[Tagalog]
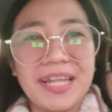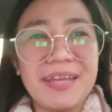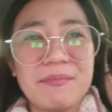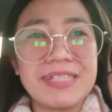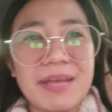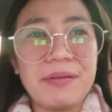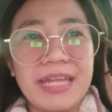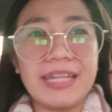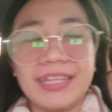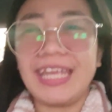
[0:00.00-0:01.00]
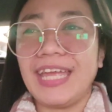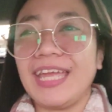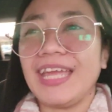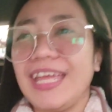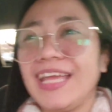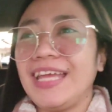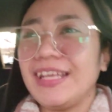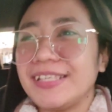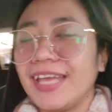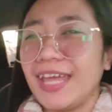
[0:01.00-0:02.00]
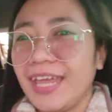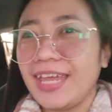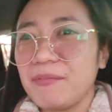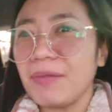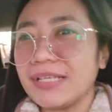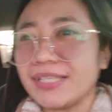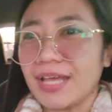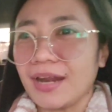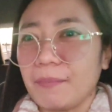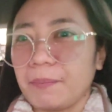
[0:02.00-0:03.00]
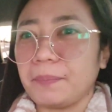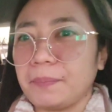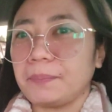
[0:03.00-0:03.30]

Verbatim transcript: Pero yung masabi niya, te is a masarap.